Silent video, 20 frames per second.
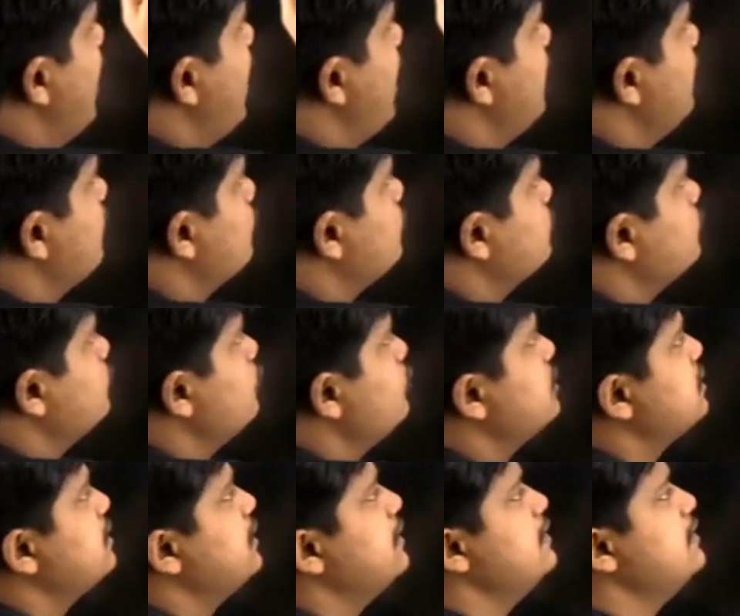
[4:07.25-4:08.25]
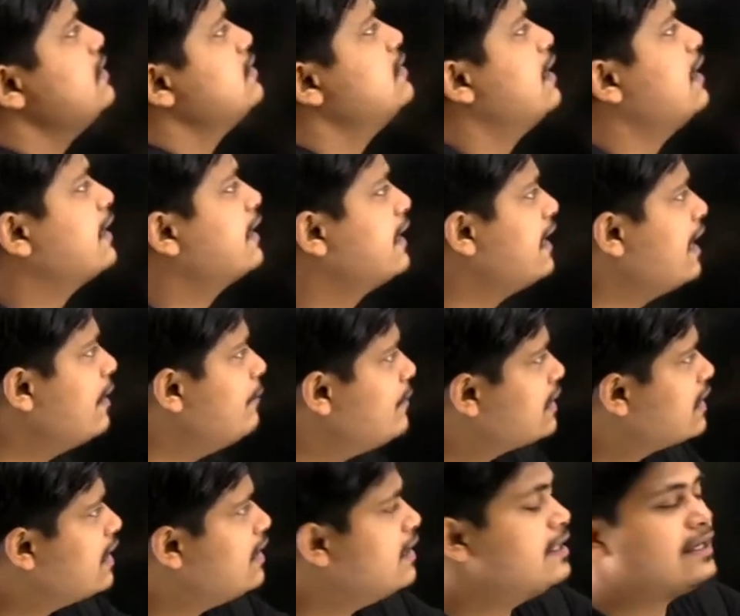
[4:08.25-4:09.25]
आल्सो स्टडीज द
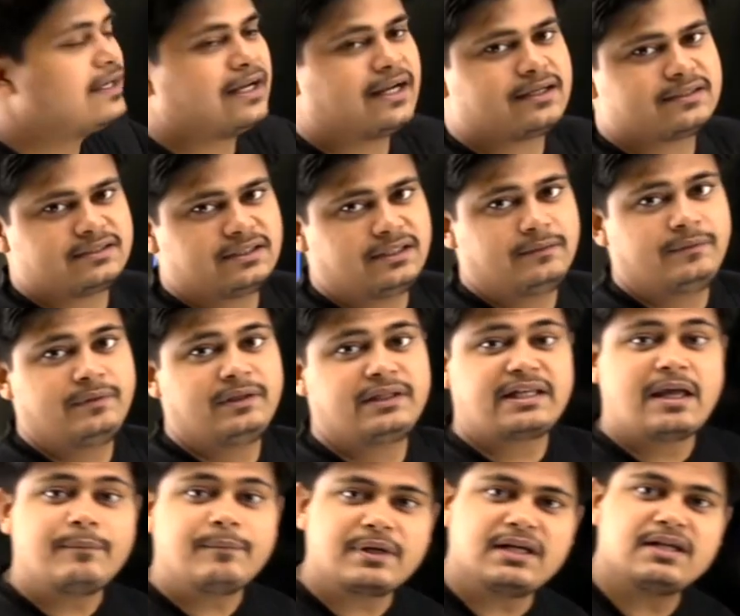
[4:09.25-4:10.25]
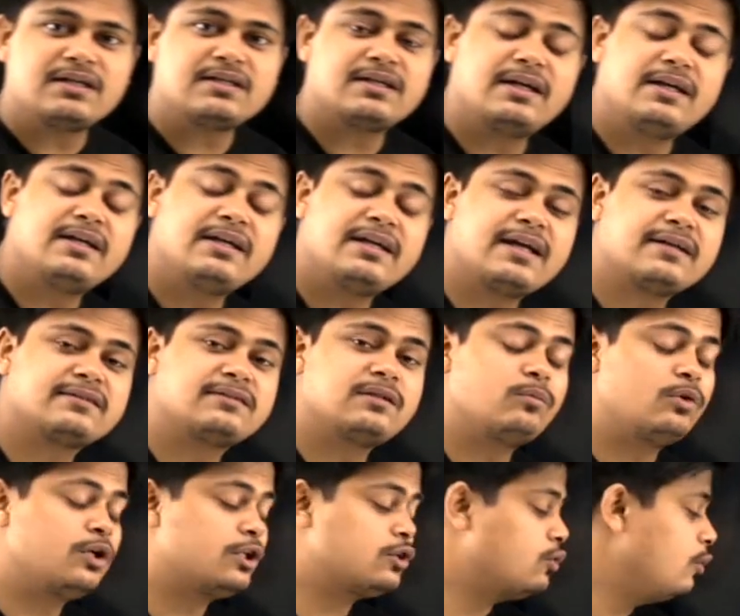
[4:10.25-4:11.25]
केमिकल इंट्रैक्शन केमिकल इंट्रैक्शन
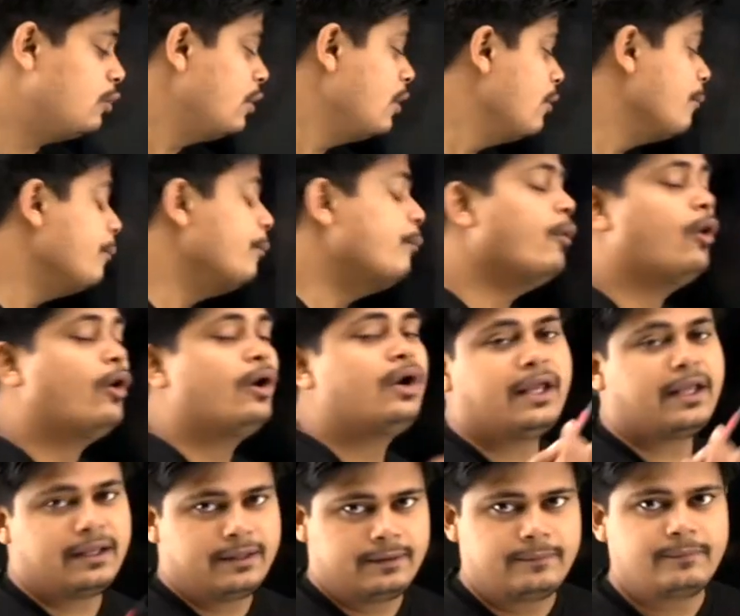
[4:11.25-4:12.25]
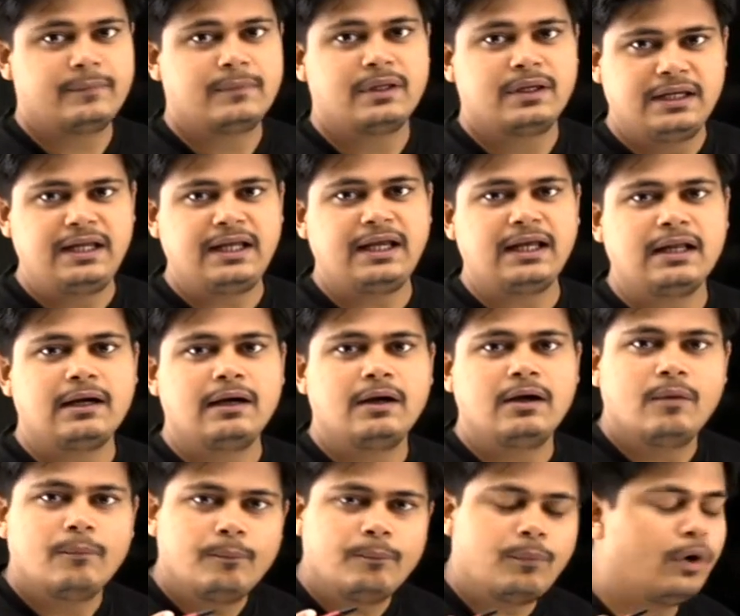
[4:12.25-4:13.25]
बोले तो बॉन्डिंग ठीक है ना
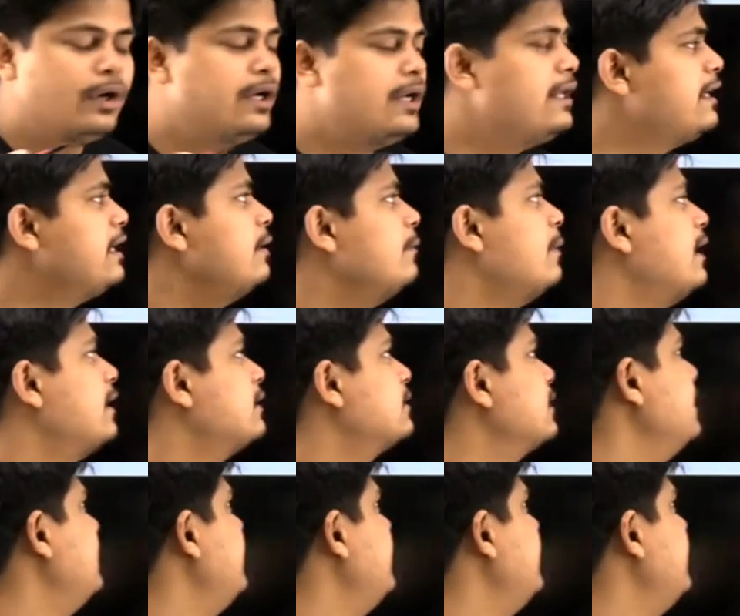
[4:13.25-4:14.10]
बॉन्डिंग की बात करें